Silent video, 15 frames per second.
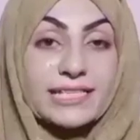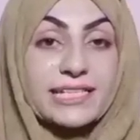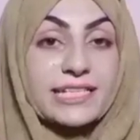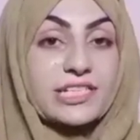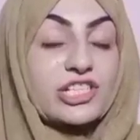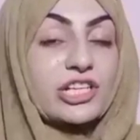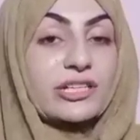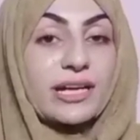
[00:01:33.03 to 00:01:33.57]
आइज़
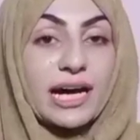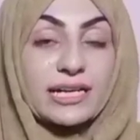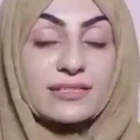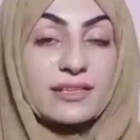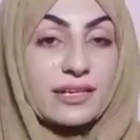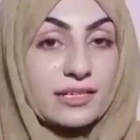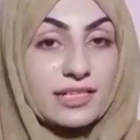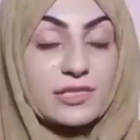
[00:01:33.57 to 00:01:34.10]
के नीचे
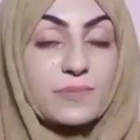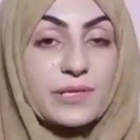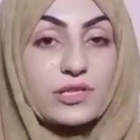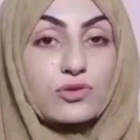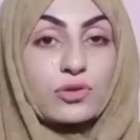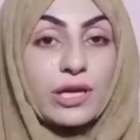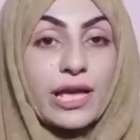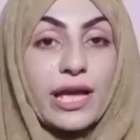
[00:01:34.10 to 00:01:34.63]
डार्क सर्कल्स
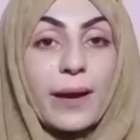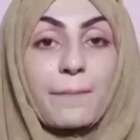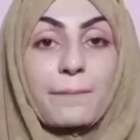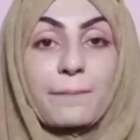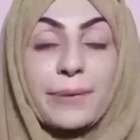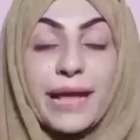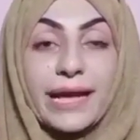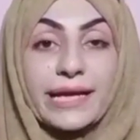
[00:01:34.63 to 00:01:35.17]
बन चुके हैं
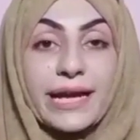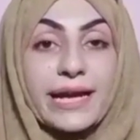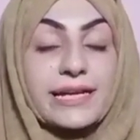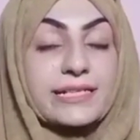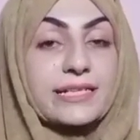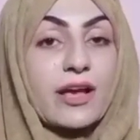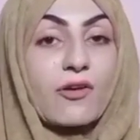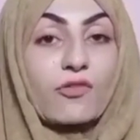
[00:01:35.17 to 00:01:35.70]
ब्लैक
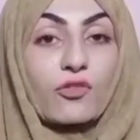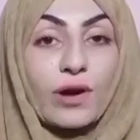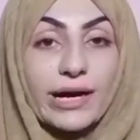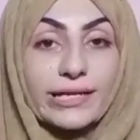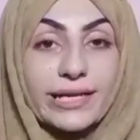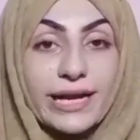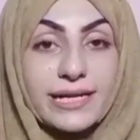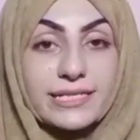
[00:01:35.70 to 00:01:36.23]
हेड्स हैं
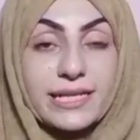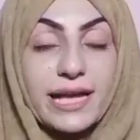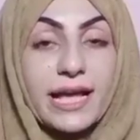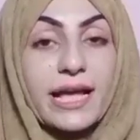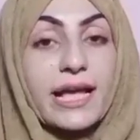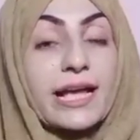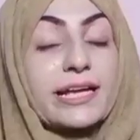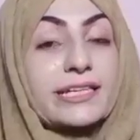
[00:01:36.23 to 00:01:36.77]
वाइट हेड्स
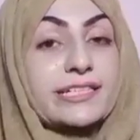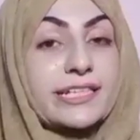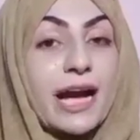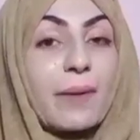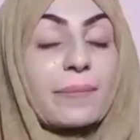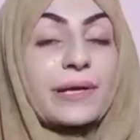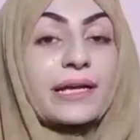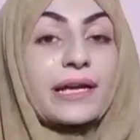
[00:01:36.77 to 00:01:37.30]
हैं या